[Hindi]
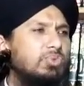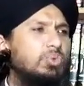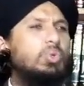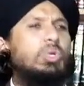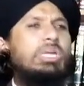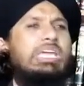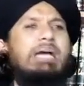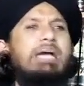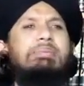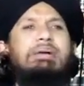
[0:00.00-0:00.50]

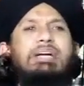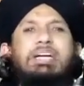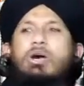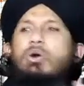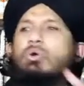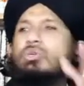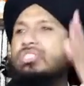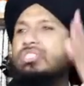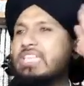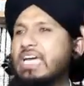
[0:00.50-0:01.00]
दुनिया में
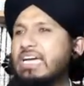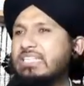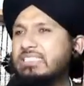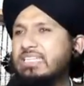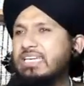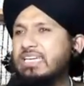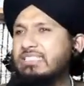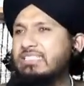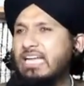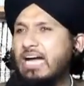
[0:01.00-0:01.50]
कौन सी
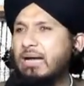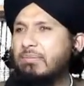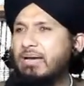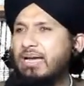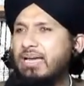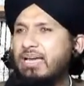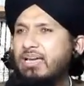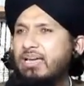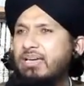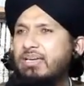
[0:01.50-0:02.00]
ऐसी किताब
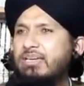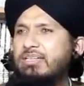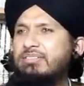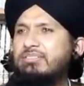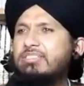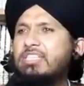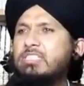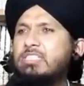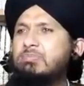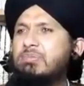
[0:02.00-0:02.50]
है
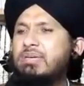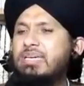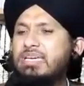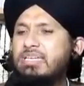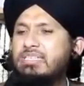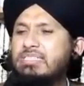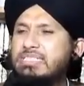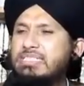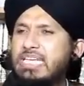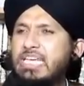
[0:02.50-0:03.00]

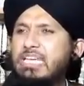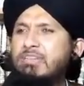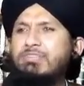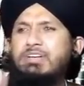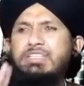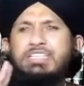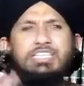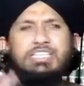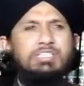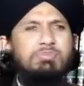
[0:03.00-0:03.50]
जिसमें
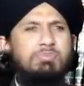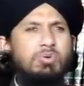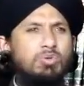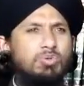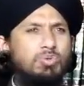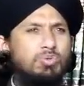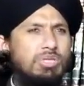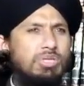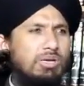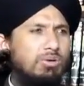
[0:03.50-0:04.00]
ज़यीफ हदीस
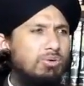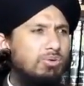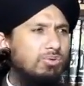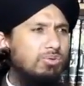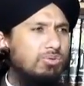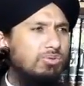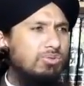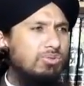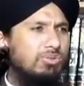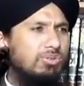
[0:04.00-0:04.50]
मौजूद ना हो
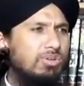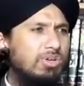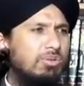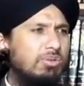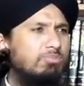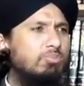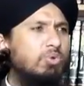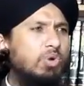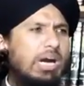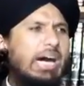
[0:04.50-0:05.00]

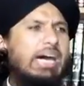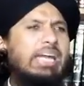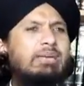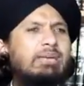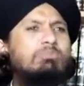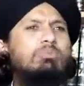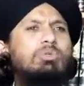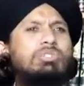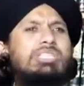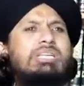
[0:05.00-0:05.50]

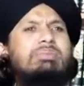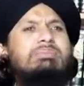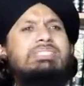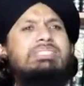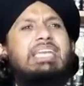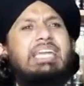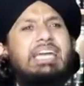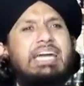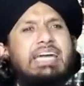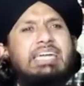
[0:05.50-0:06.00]
बुखारी मुस्लिम
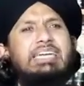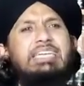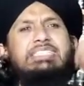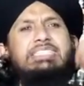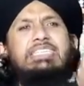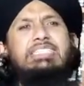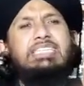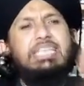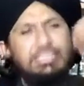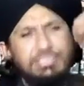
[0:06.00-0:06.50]
से लेकर
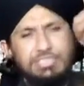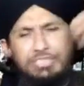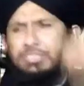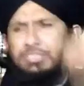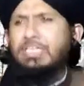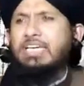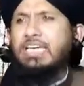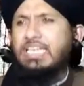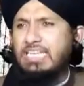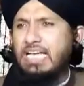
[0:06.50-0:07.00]
नीचे तक
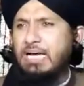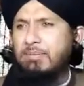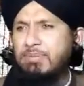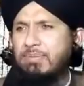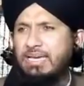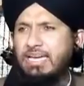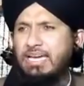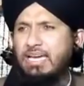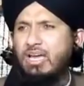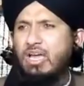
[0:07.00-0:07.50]
जितनी
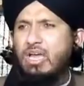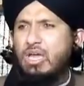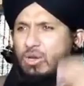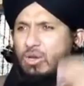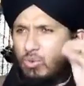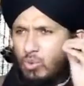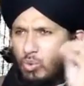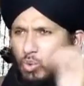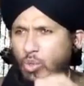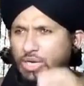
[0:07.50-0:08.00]
किताबें हैं
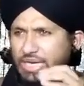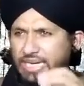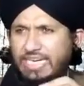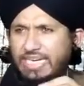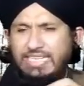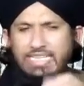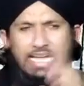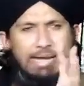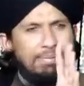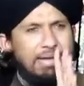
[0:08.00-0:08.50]
कोई
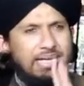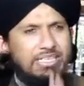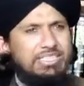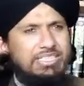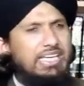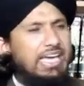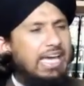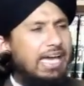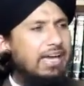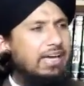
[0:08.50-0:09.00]
किताब
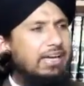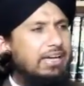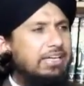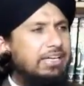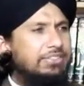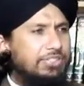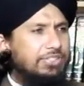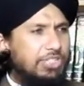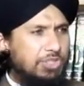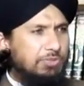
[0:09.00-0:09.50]
ऐसी है
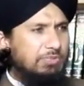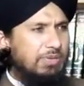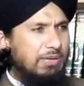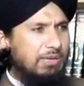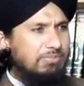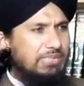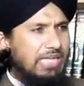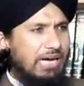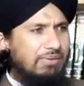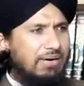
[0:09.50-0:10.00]
जिसमें
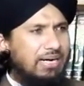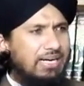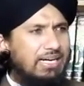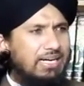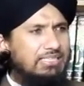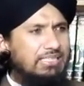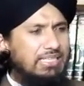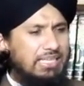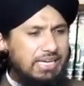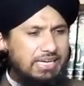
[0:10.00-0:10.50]
आप दावा
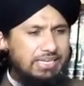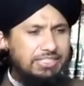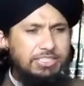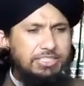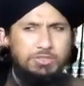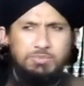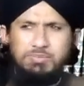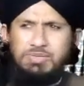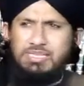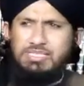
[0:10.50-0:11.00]
कर सके कि
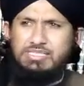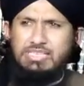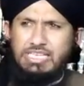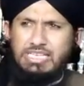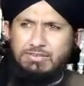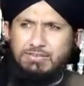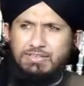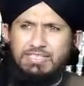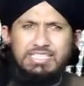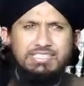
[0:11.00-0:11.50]
जिसमें
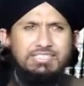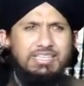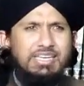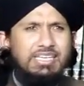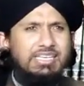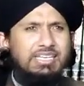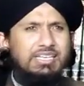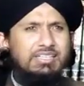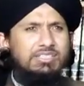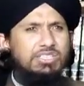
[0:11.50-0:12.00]
ज़यीफ हदीस
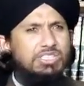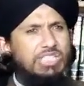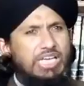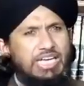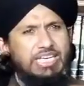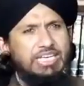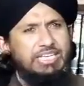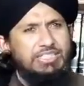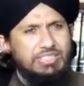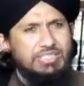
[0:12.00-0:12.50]
नहीं है
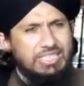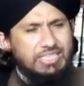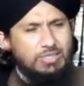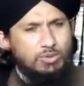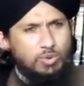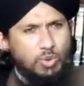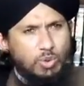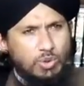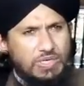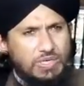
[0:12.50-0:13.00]
सारी की सारी
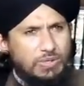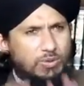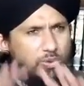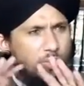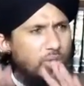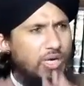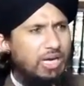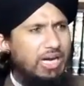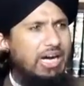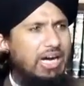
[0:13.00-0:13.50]
टोटली
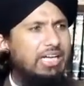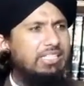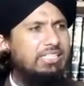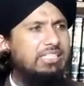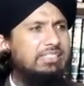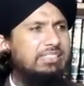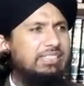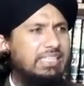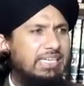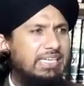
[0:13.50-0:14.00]
कुल
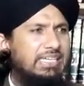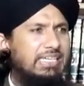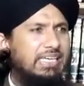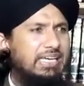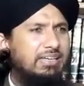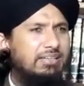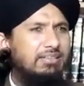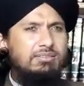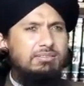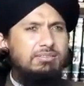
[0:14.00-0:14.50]
अहदीस सही
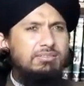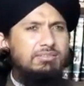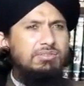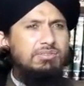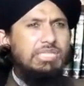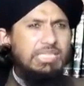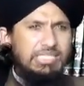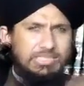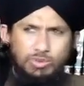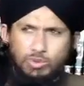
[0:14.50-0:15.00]
है
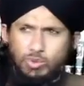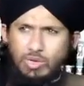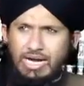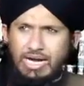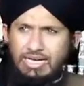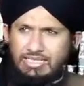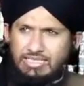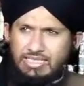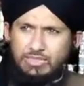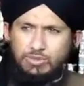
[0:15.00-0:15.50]
दर्जनों
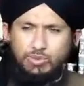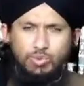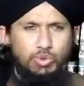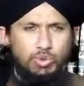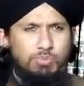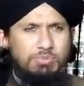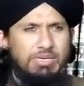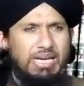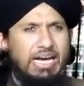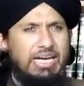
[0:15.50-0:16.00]
अहादीस
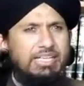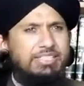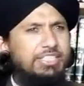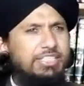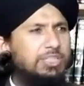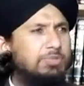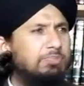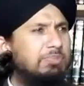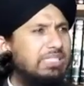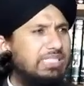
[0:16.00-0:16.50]
कुतब
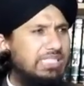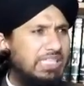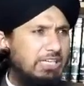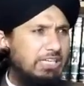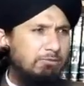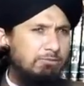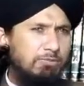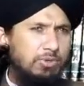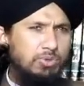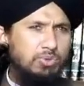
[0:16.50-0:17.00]
अहादीस में
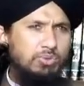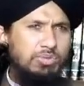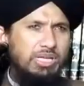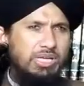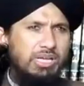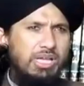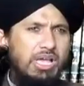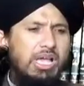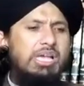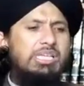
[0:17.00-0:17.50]
ज़यीफ़ मौजूद
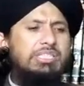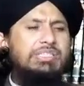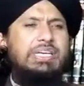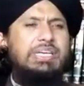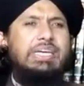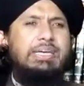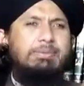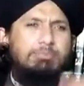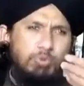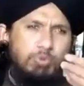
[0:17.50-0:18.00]
है
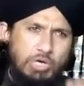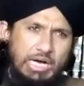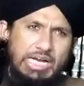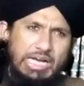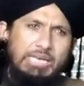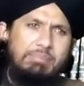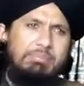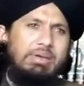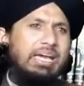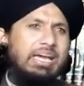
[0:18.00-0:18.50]
सही
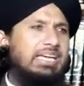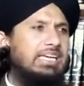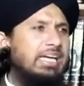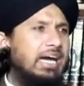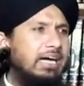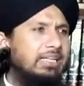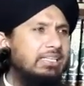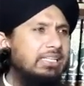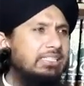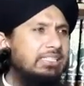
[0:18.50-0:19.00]
बुखारी में कई
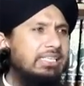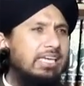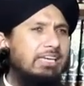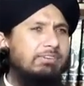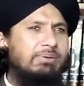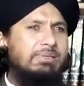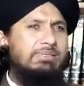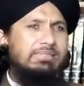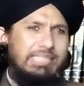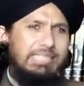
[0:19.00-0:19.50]
अहादीस
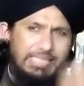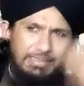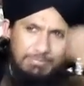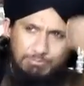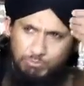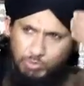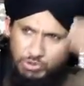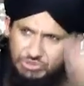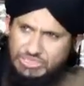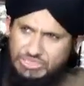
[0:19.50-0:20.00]
ज़यीफ़ है सही
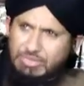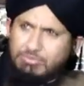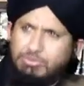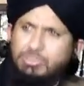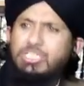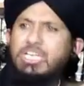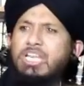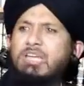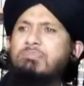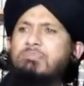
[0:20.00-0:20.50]
मुस्लिम
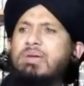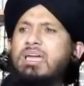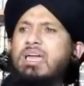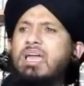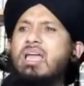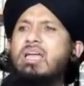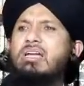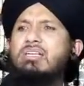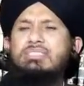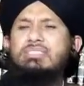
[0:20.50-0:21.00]
शरीफ में
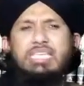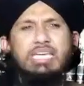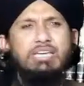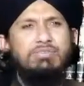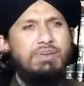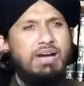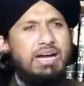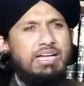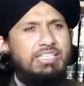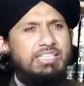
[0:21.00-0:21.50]

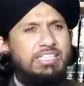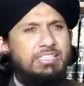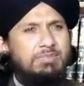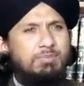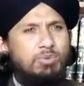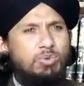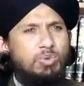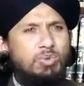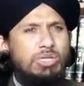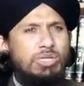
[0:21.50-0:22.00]
ज़यीफ़ अहादीस
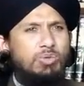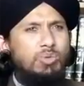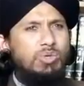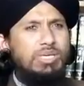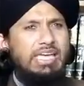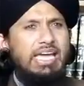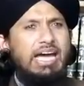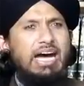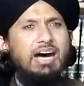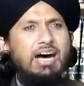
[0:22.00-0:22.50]
मौजूद है तो
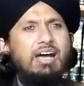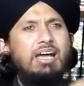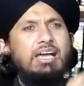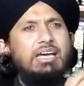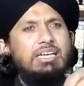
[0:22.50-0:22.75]
क्या